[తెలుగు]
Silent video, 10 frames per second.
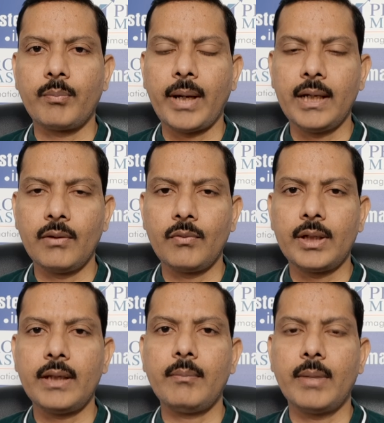పైన
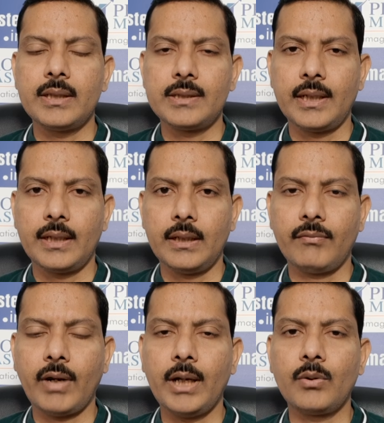ఉంటే బై చేయండి
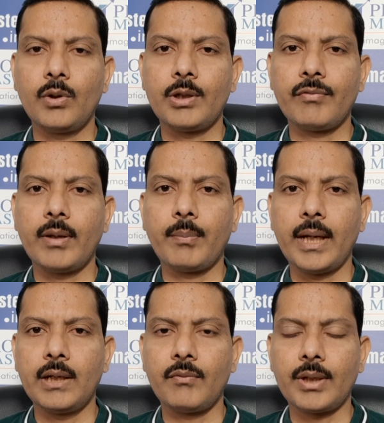ఫైవ్ ట్వంటీ ఫైవ్
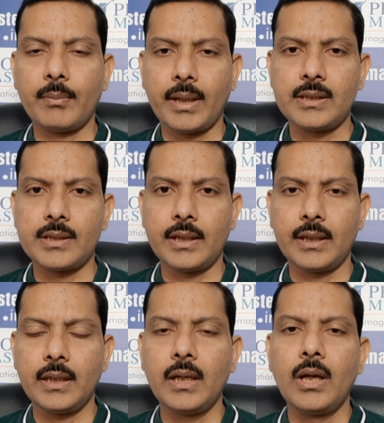పైన ఉంటే బై చేయండి